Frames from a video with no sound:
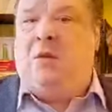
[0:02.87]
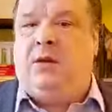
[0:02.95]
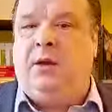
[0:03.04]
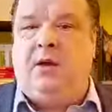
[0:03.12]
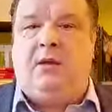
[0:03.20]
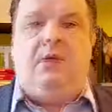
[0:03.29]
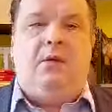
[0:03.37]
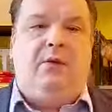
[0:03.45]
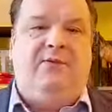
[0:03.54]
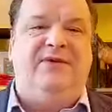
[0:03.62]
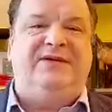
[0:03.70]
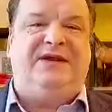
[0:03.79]
Я
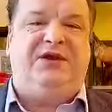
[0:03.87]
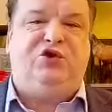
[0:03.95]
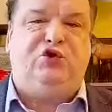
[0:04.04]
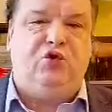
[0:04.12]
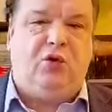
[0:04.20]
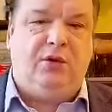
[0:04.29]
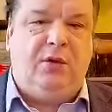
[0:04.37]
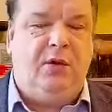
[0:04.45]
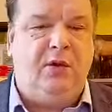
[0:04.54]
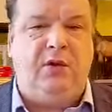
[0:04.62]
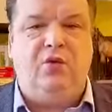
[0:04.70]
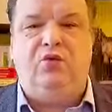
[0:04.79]
восхищен
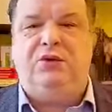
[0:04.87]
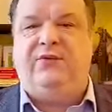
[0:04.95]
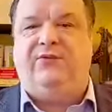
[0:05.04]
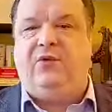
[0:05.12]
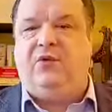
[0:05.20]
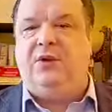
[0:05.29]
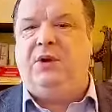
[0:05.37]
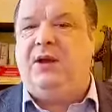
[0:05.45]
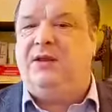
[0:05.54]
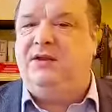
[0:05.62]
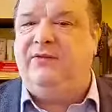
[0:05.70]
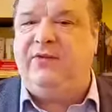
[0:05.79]
и удивлен
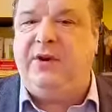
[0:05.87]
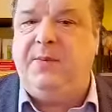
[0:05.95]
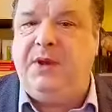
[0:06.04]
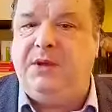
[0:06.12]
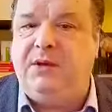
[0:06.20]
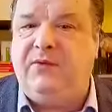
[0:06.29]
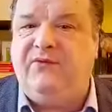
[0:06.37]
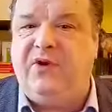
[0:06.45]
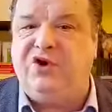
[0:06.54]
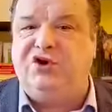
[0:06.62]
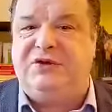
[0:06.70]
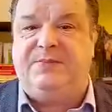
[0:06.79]
одновременно
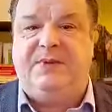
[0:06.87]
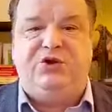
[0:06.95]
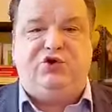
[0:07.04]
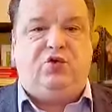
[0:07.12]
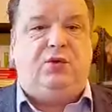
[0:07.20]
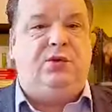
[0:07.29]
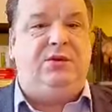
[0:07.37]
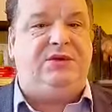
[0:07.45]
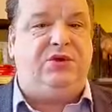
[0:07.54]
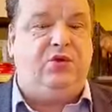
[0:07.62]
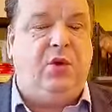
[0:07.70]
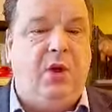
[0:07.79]
вашей
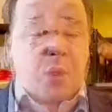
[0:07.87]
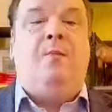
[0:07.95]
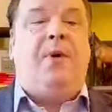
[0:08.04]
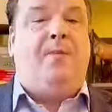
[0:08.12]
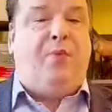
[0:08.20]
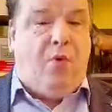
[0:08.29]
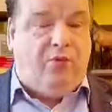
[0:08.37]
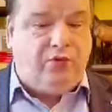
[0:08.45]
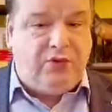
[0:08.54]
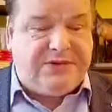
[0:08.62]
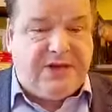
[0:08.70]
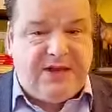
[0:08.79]
сплоченностью по
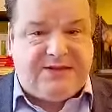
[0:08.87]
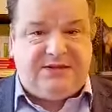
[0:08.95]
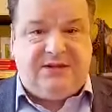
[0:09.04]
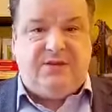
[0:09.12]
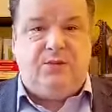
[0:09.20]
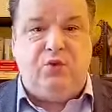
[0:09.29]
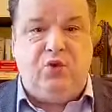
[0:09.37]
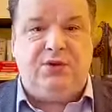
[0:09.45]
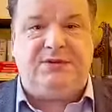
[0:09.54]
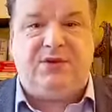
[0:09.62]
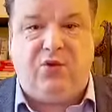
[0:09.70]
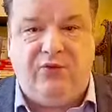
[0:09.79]
поводу сказанных
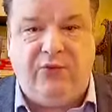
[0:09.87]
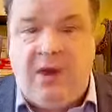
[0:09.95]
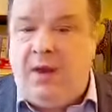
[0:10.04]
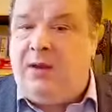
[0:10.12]
мной слов.